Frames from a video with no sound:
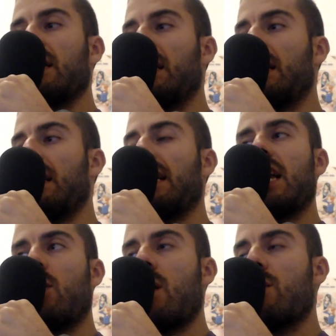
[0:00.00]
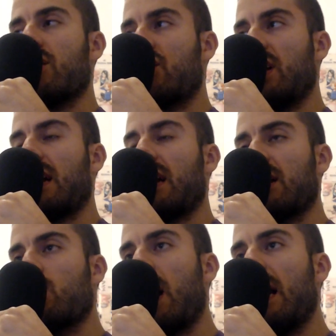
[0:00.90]
eh, che non è una scelta
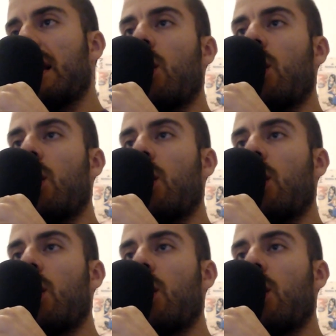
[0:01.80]
casuale,